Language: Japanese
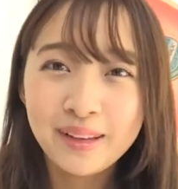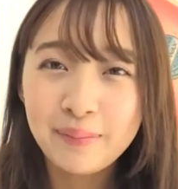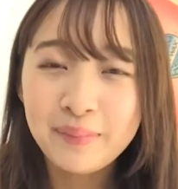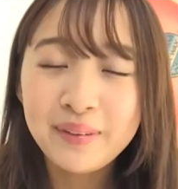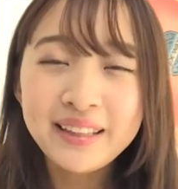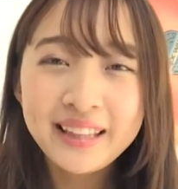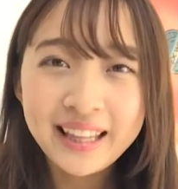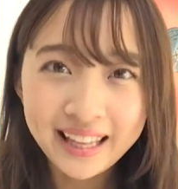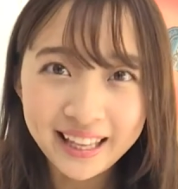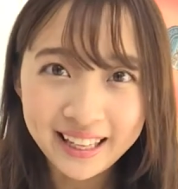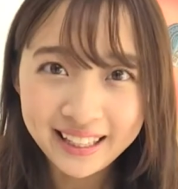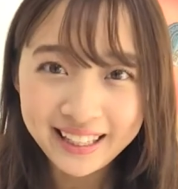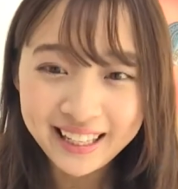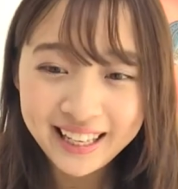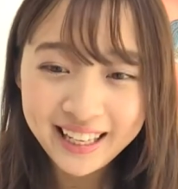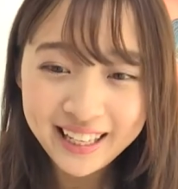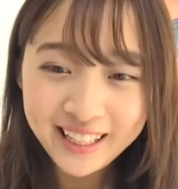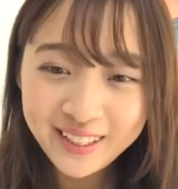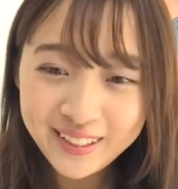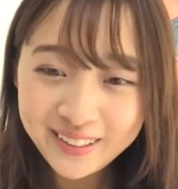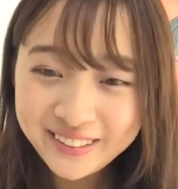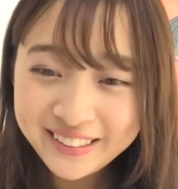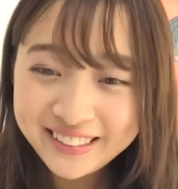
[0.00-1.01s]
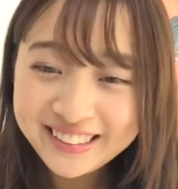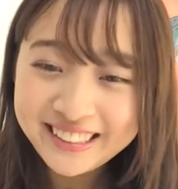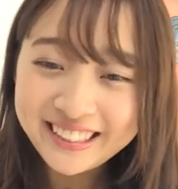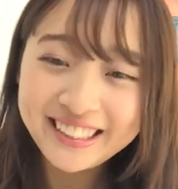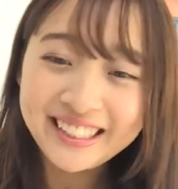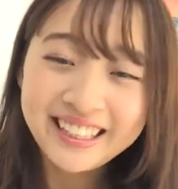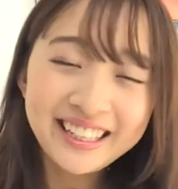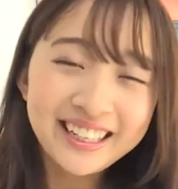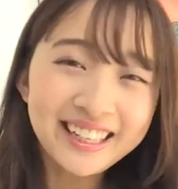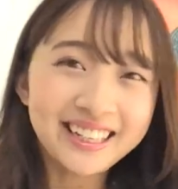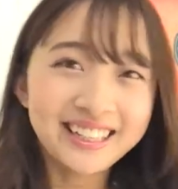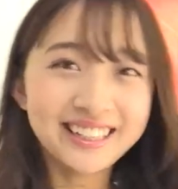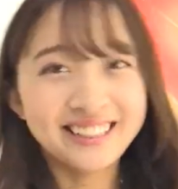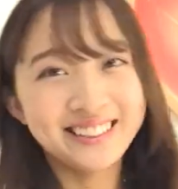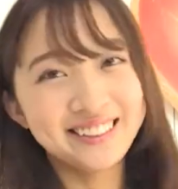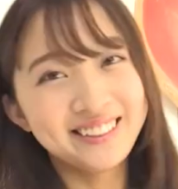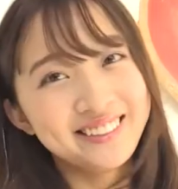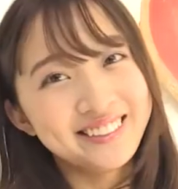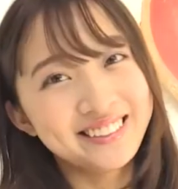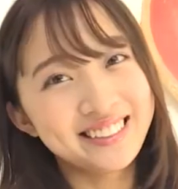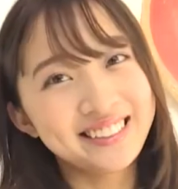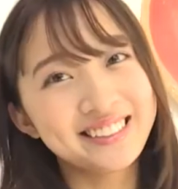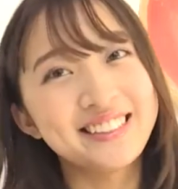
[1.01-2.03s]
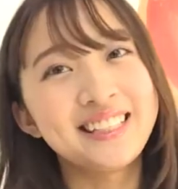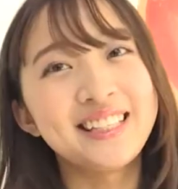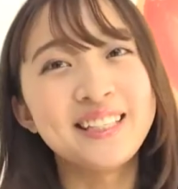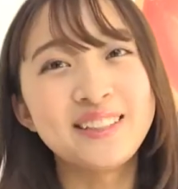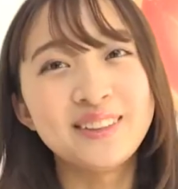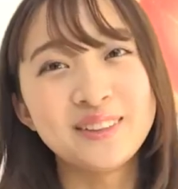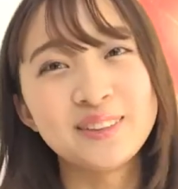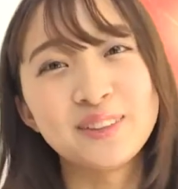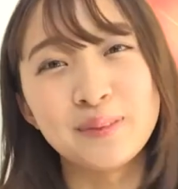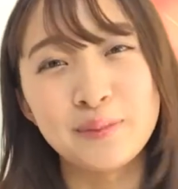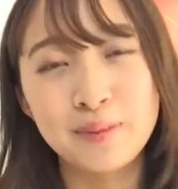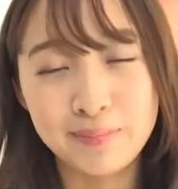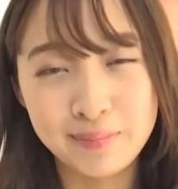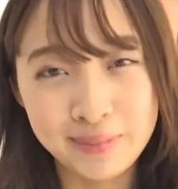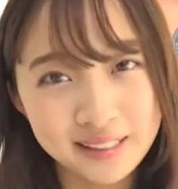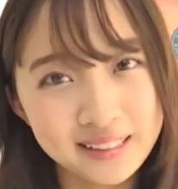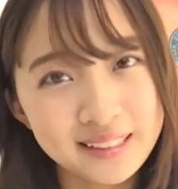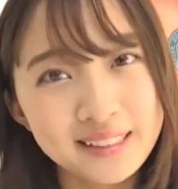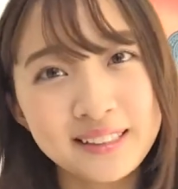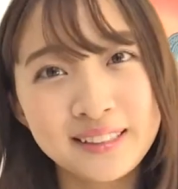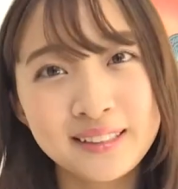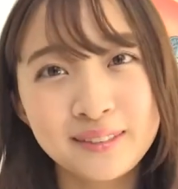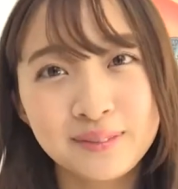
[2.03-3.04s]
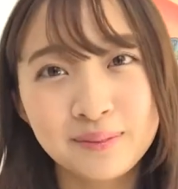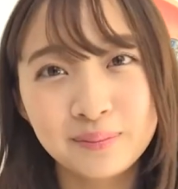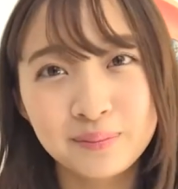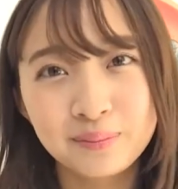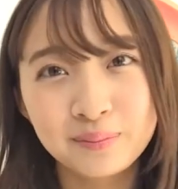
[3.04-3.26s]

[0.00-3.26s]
見て研究してから撮影に臨みます